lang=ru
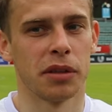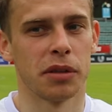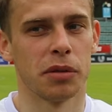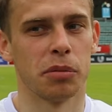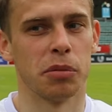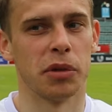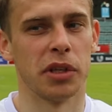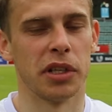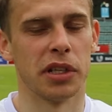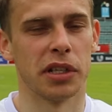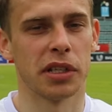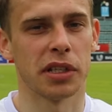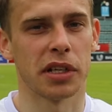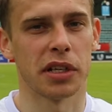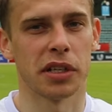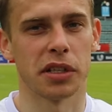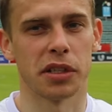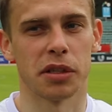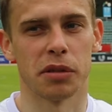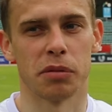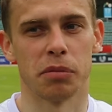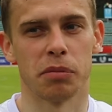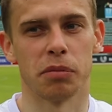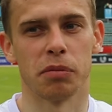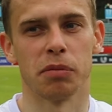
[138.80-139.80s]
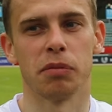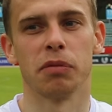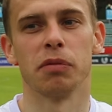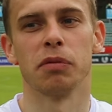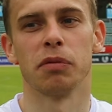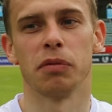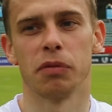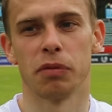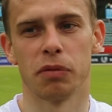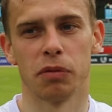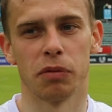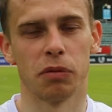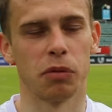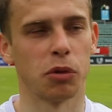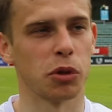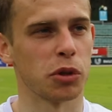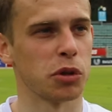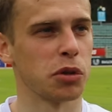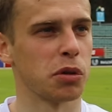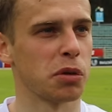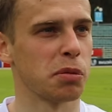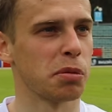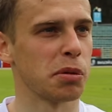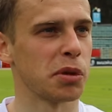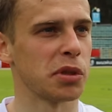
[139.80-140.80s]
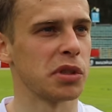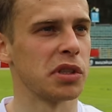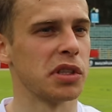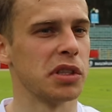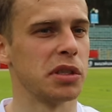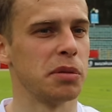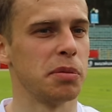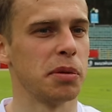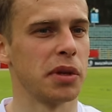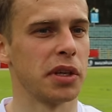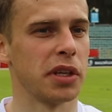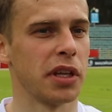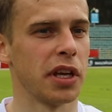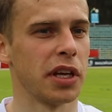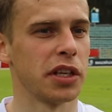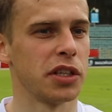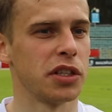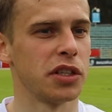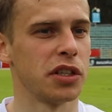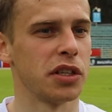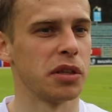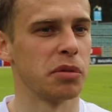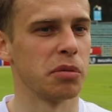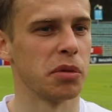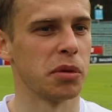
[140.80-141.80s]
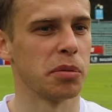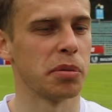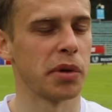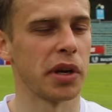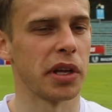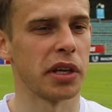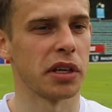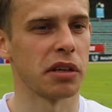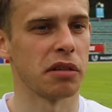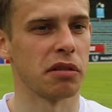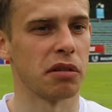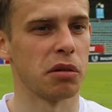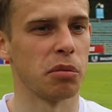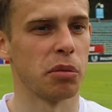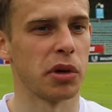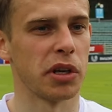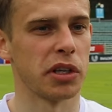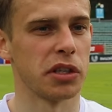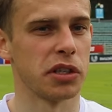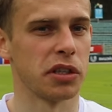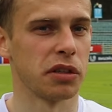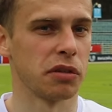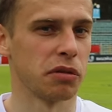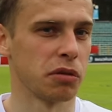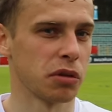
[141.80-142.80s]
были, скажем, воздух просто эти передачи, и мы проигрывали матчи.